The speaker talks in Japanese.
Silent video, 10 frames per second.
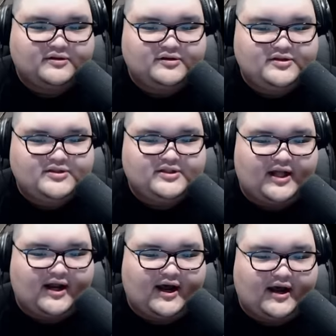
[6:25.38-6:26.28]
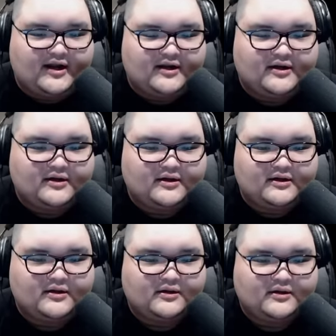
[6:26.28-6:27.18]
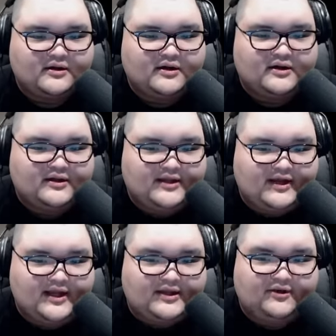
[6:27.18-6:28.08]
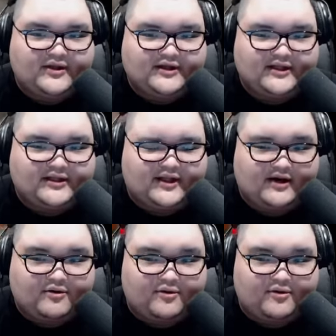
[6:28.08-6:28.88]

打つなら打撃の卓だったらこ